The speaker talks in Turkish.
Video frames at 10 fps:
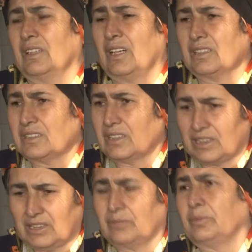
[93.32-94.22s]
Kadın
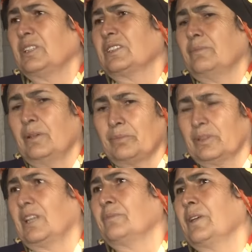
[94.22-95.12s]
zaten gitmeyi zaman
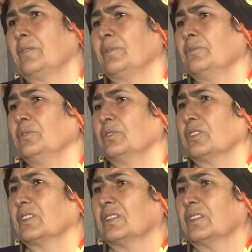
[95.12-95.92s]
gelmeye bilmiyordur.